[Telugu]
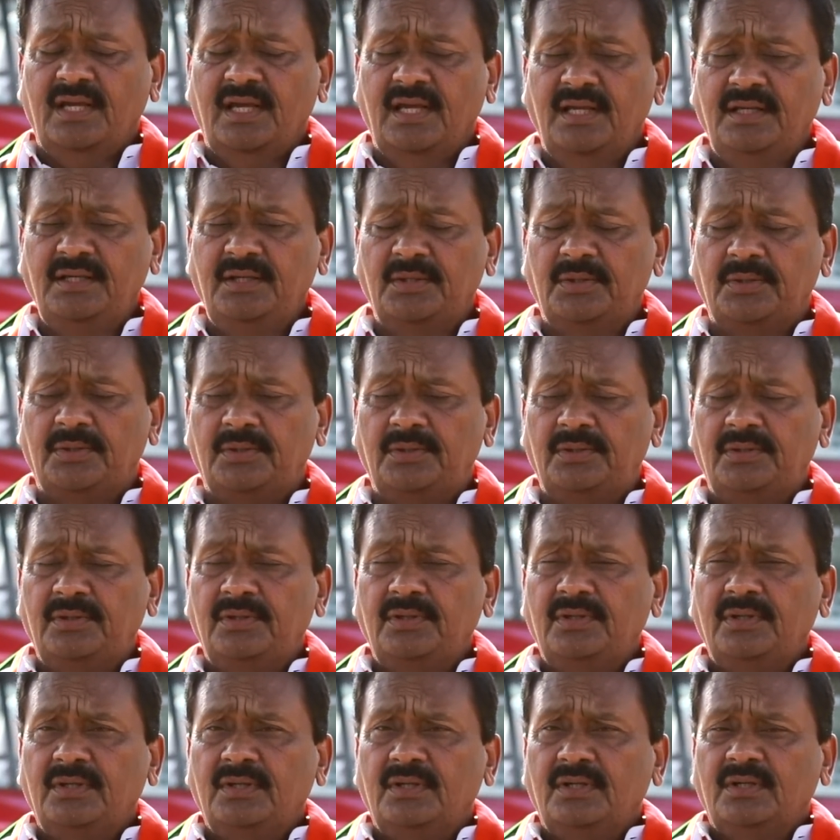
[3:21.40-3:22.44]
నైన్లో
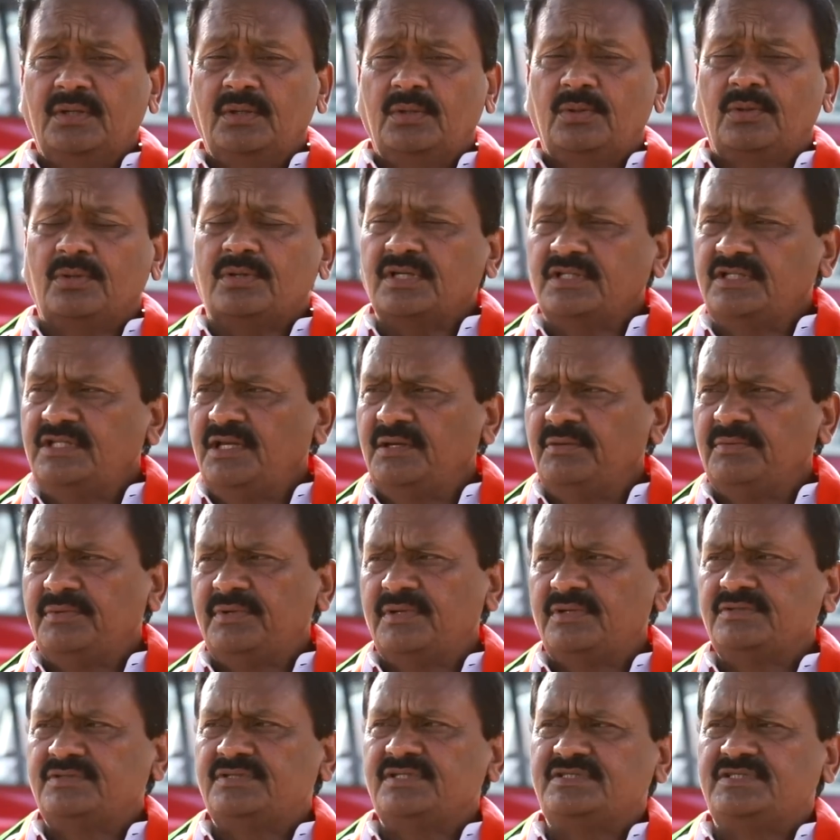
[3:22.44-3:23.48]
ఒక దినం
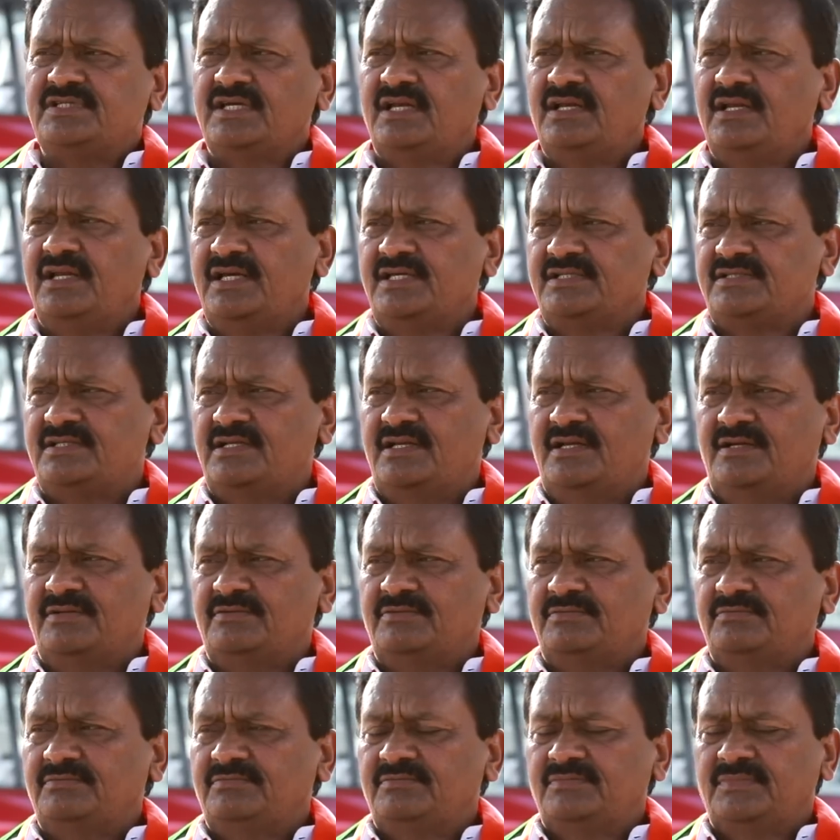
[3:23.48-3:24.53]
గురించి జైల్లో
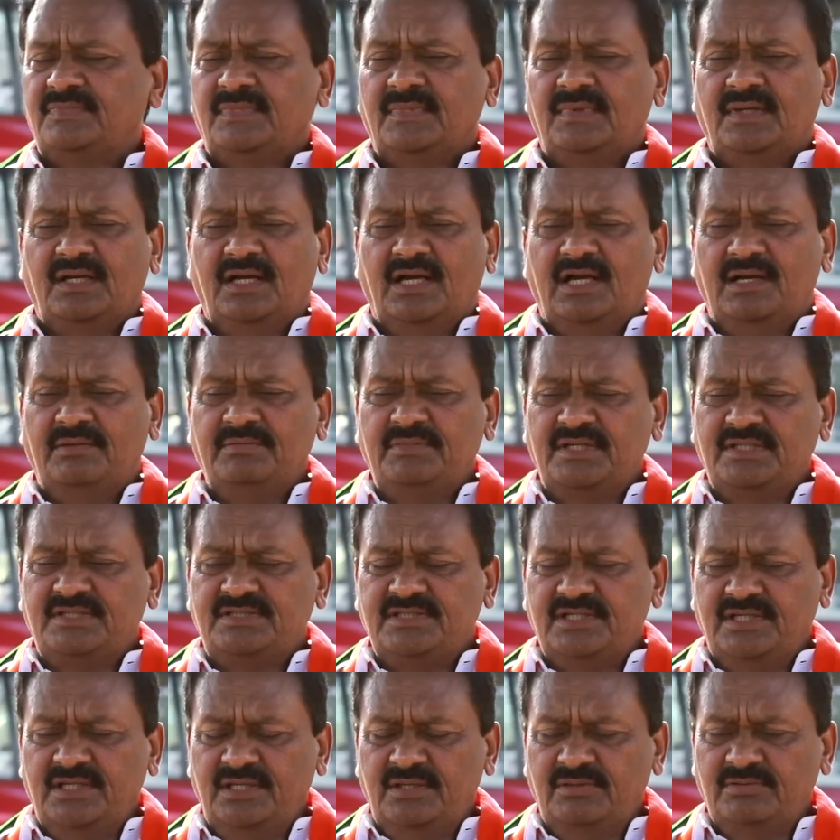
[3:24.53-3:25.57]
వేసినారు ఆమె
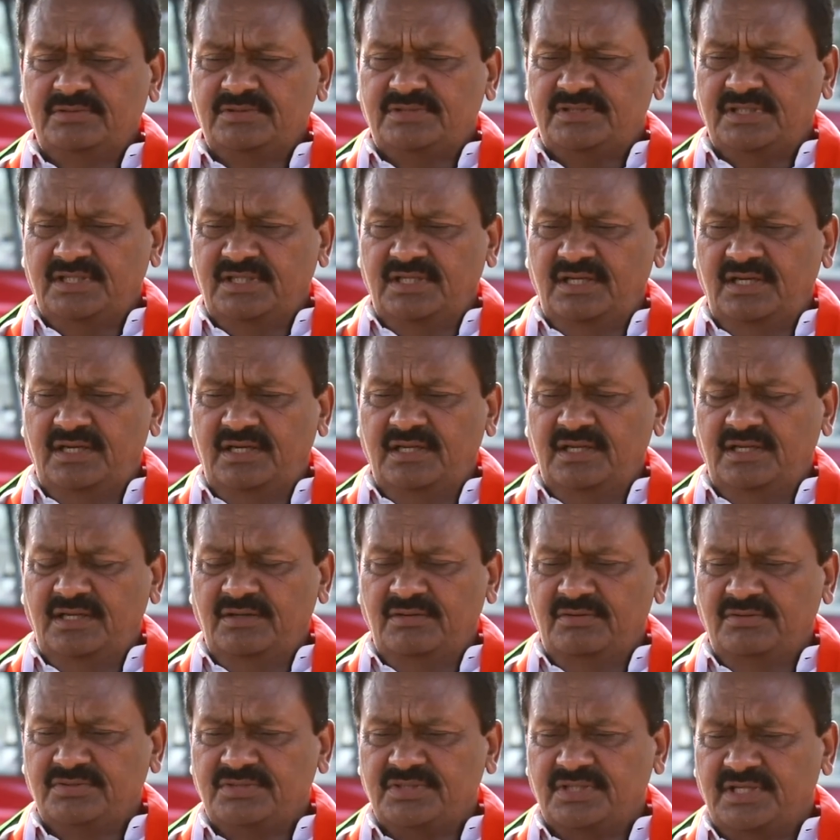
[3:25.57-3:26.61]
జైలు నుంచి
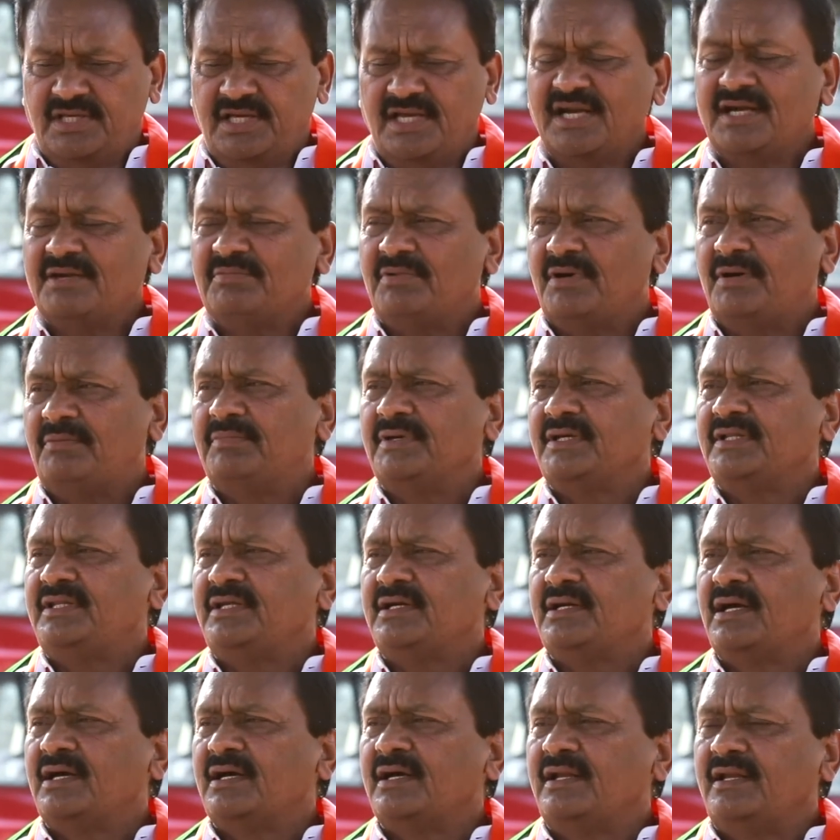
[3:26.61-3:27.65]
ఢిల్లీ నుంచి డైరెక్ట్ బాంబే
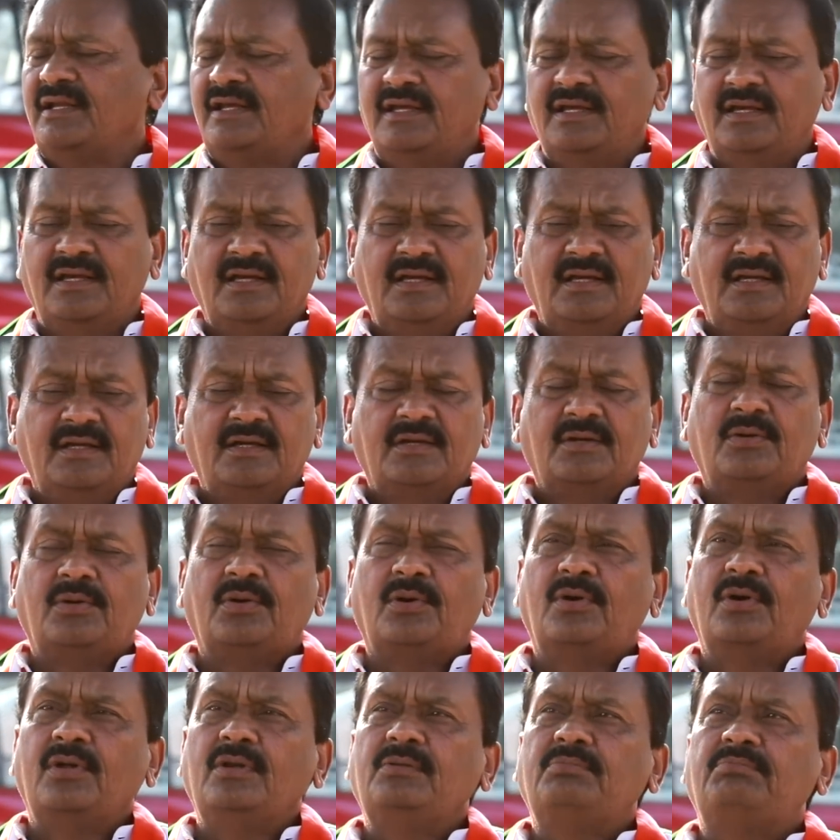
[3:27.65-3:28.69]
దిగంగానే
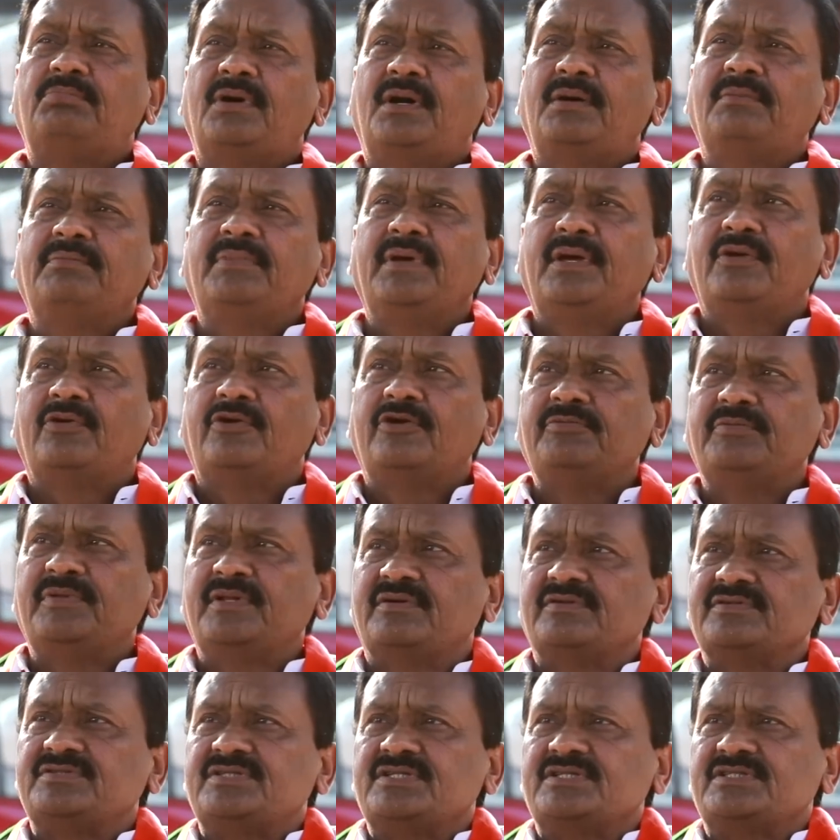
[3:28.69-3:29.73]
హోల్ బాంబే రోడ్
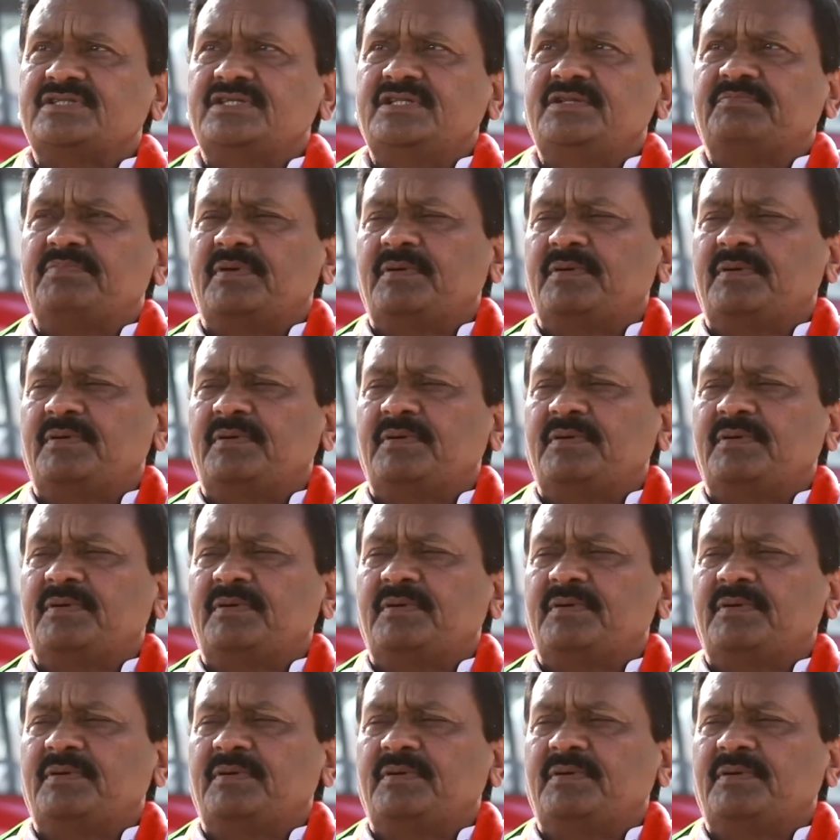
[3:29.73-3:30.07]
మీద వచ్చేసింది